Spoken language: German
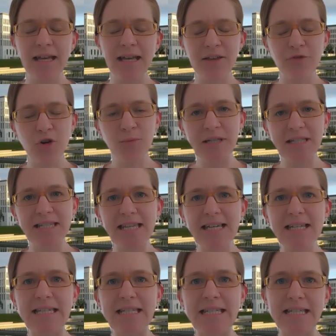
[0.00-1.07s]
Ich freue mich
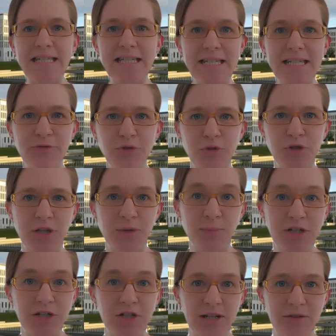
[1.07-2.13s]
sehr, dass Sie sich für unseren
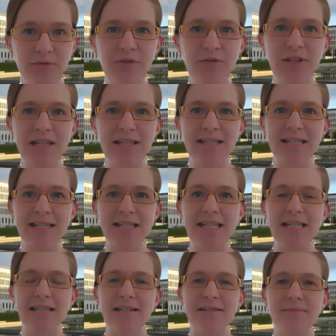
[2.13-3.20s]
Bachelor Vivi
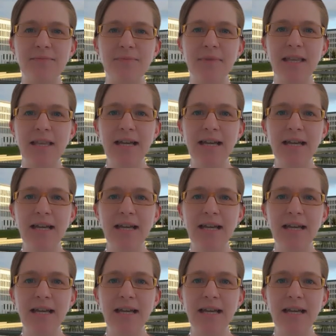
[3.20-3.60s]
interessieren.